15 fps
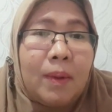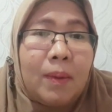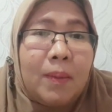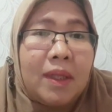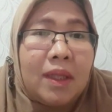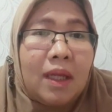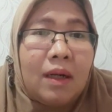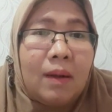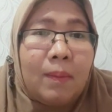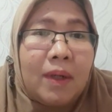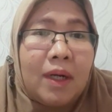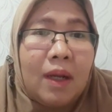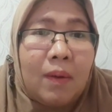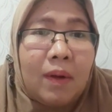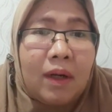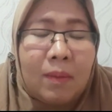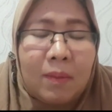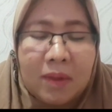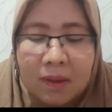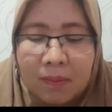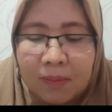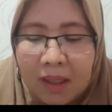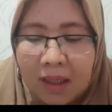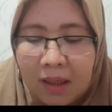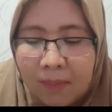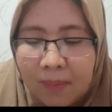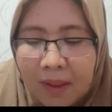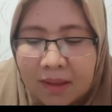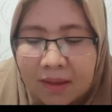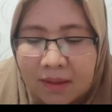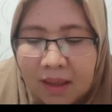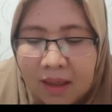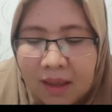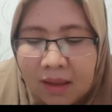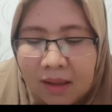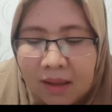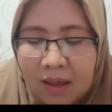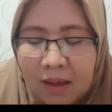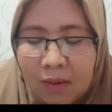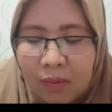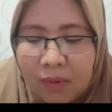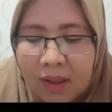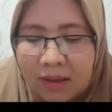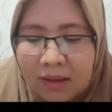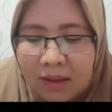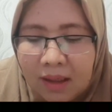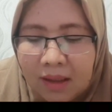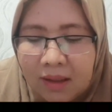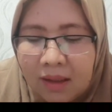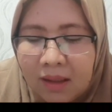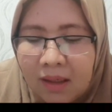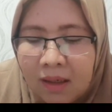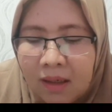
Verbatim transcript: permintaan dan penawaran menciptakan pasar, lalu yang terakhir,